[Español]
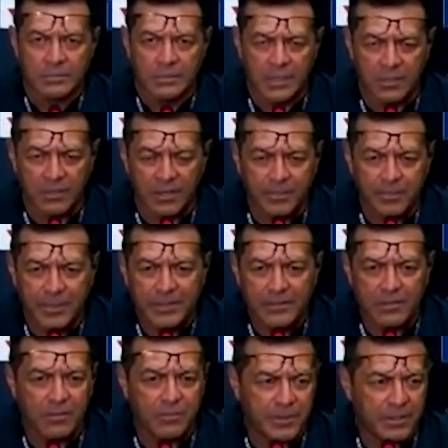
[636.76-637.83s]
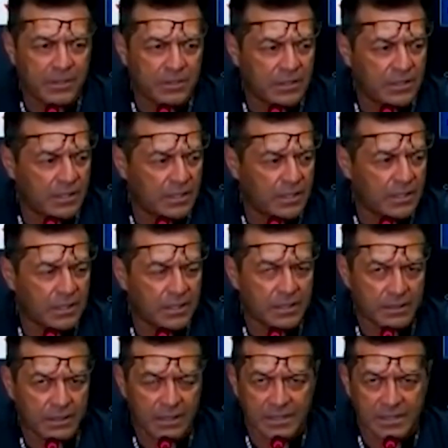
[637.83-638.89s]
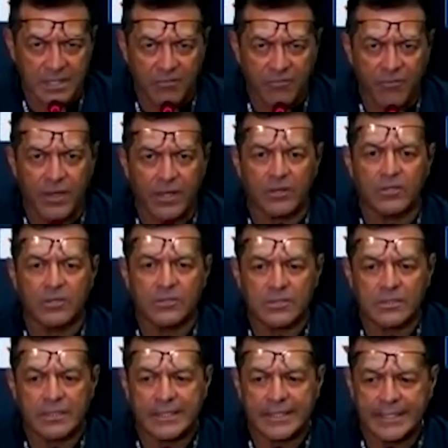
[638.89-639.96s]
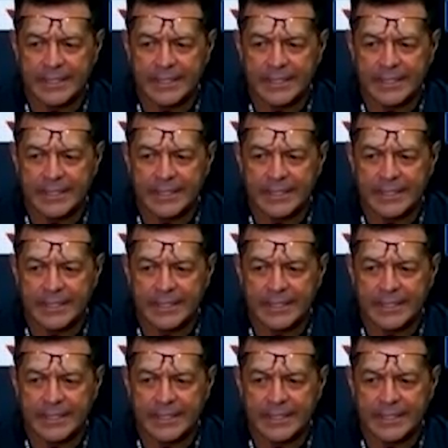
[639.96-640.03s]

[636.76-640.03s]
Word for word: Bueno, respeto la opinión de, Cienfuegos,